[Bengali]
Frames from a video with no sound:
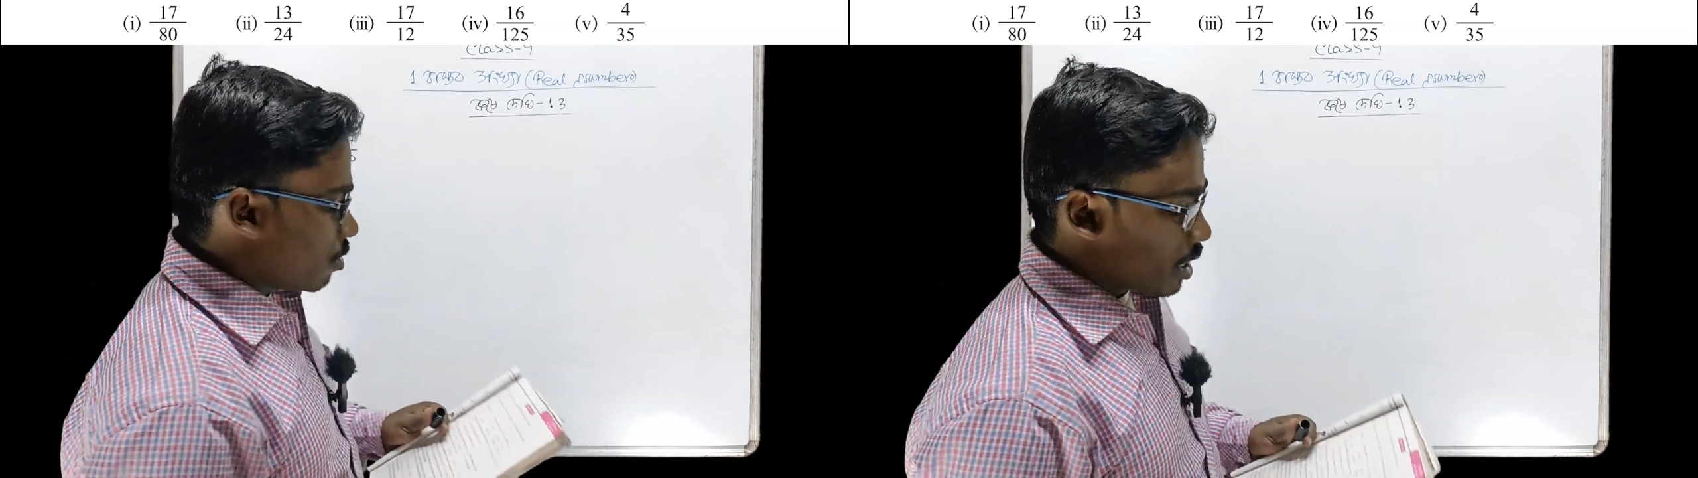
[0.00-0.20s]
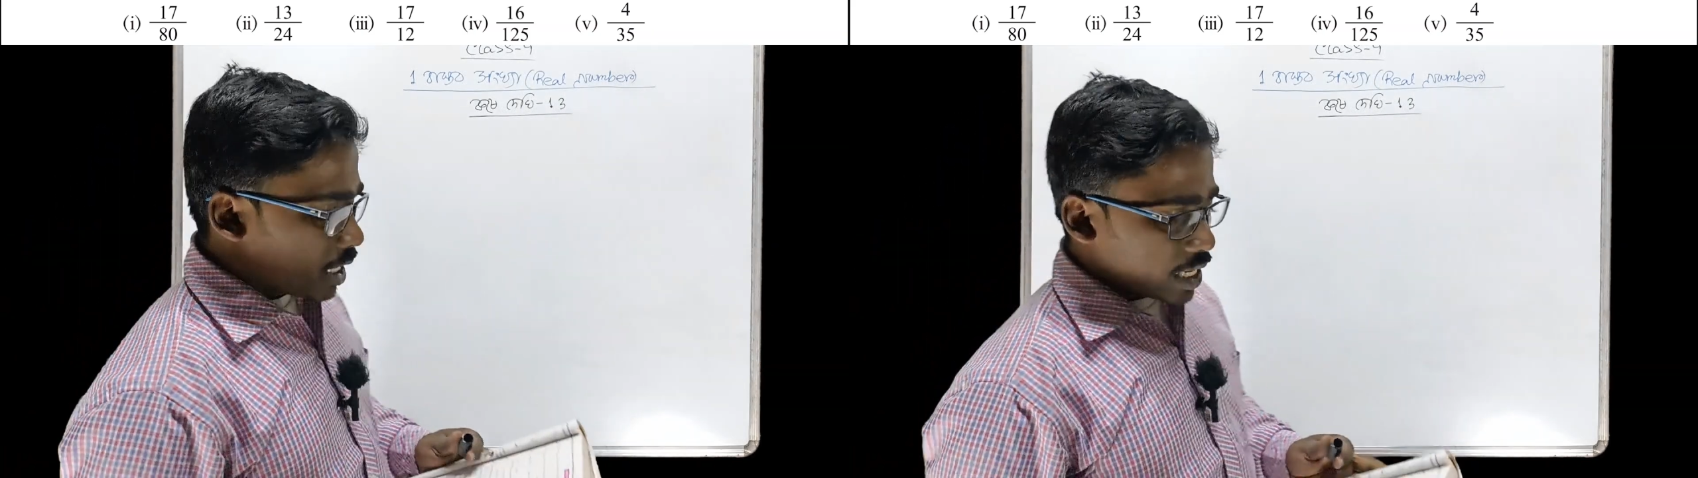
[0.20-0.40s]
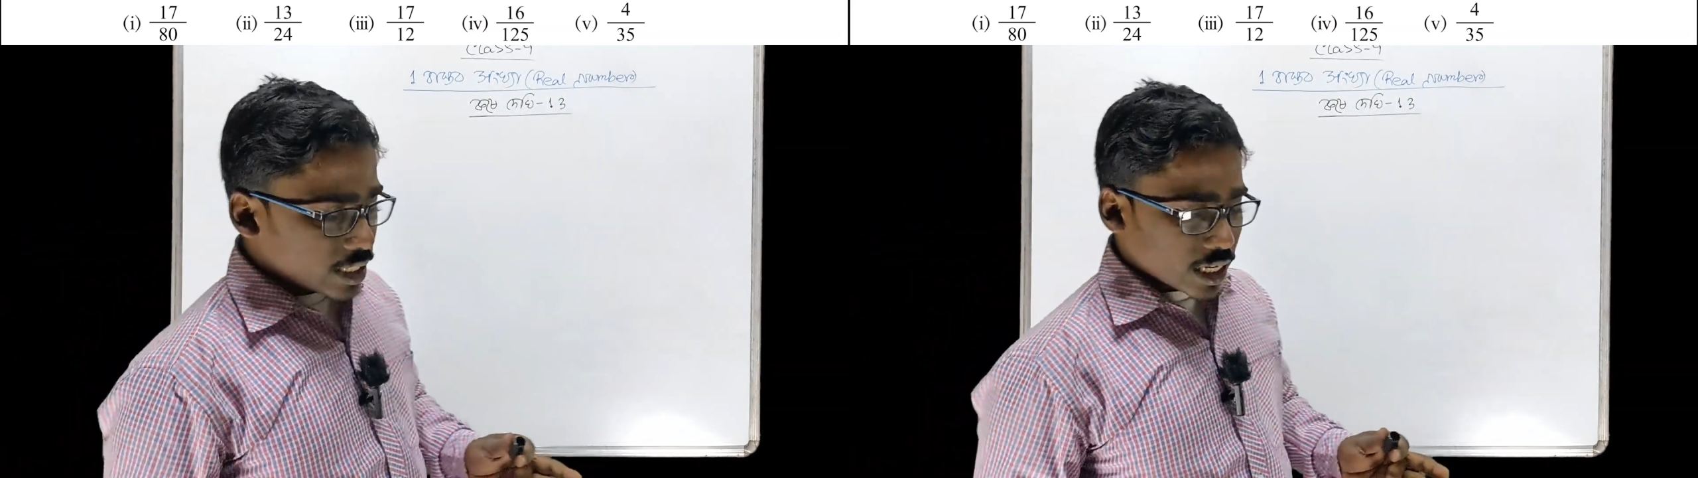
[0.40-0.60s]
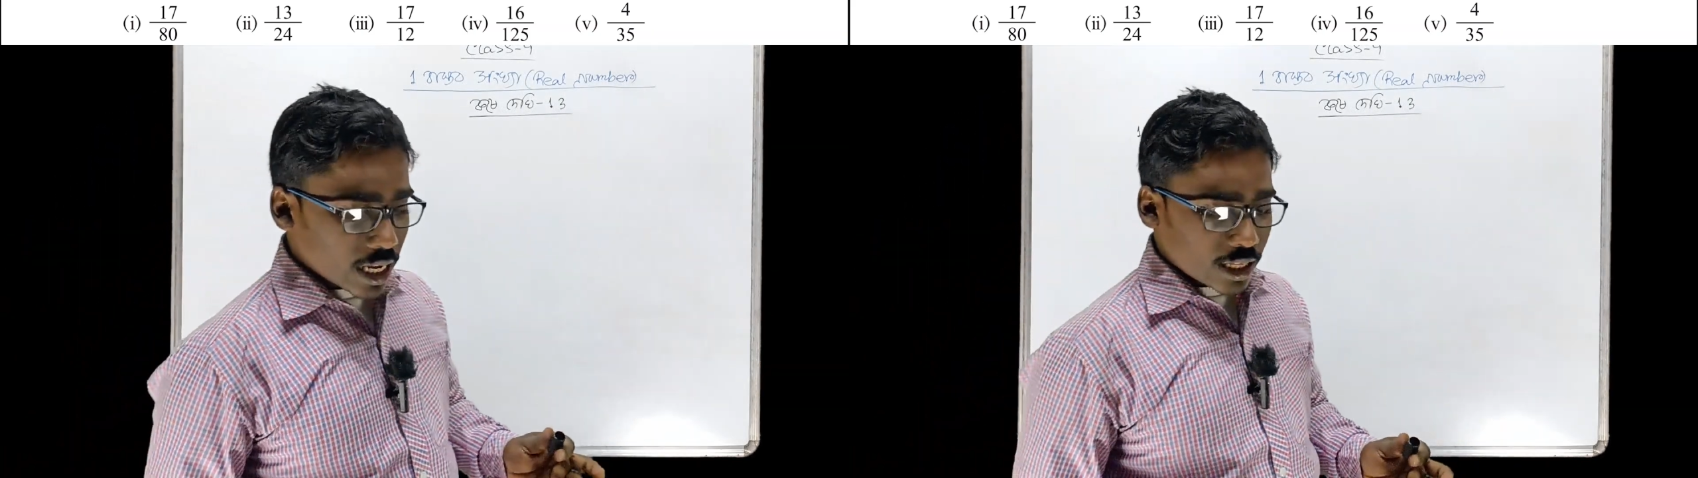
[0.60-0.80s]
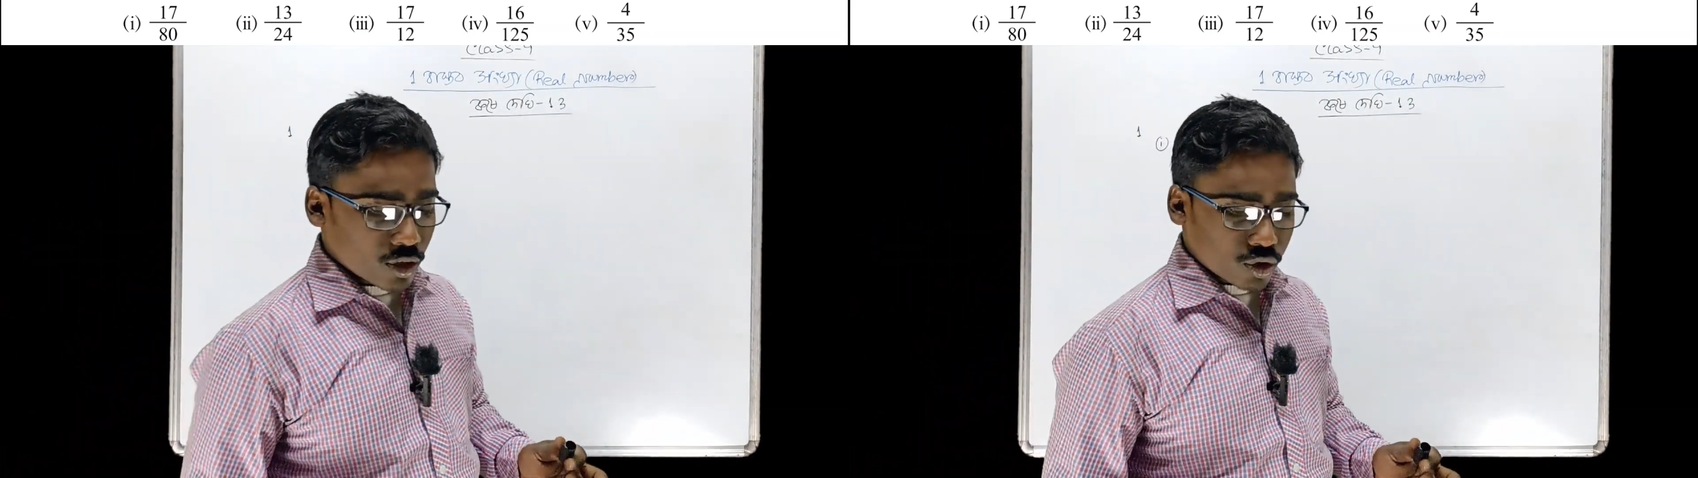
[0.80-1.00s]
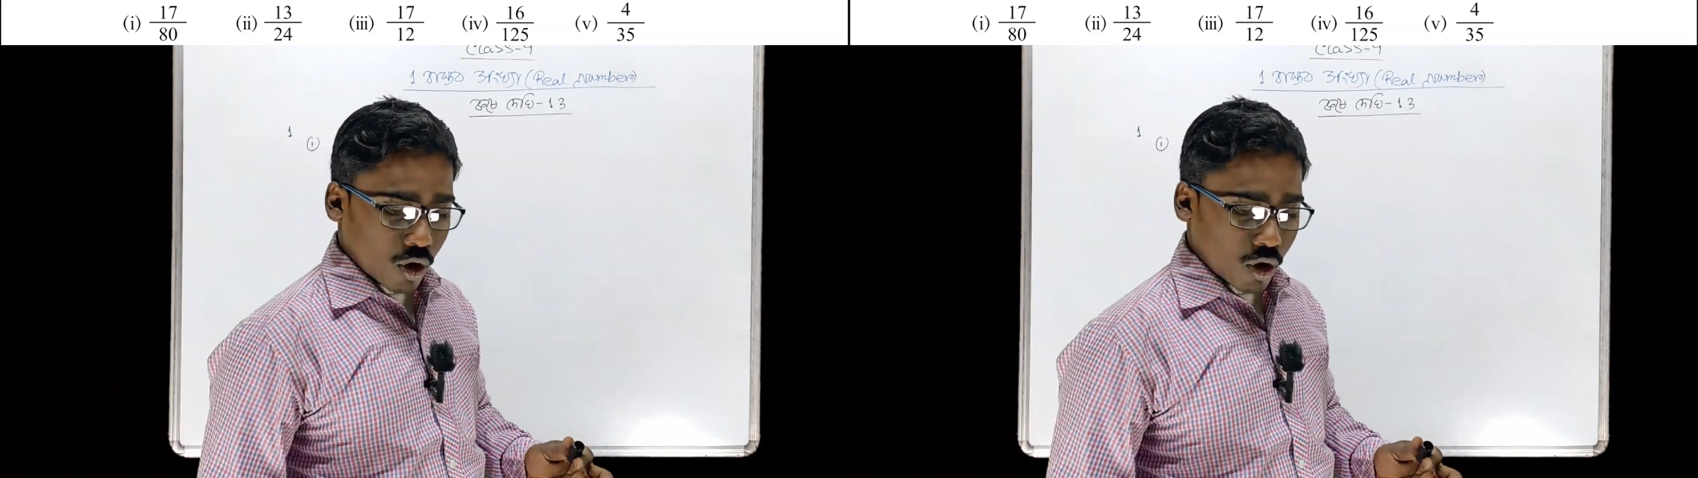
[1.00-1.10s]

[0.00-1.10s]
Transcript: না করে নিচের এই যে